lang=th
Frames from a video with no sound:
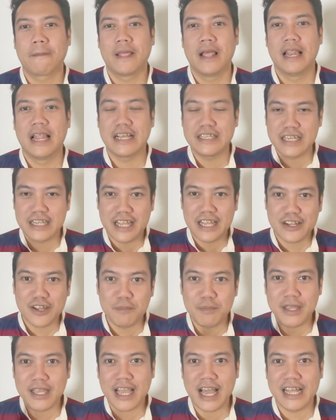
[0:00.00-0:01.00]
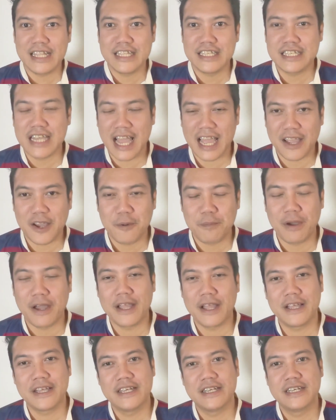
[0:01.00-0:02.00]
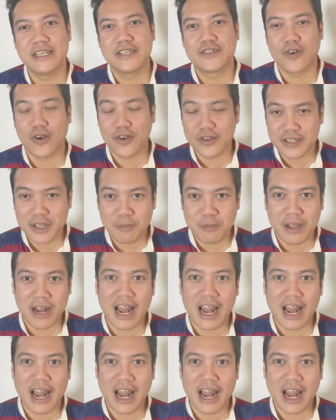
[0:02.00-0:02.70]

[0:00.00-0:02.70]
หลังจากนั้นก็มีการจ่ายเข้าไป 2-3 ค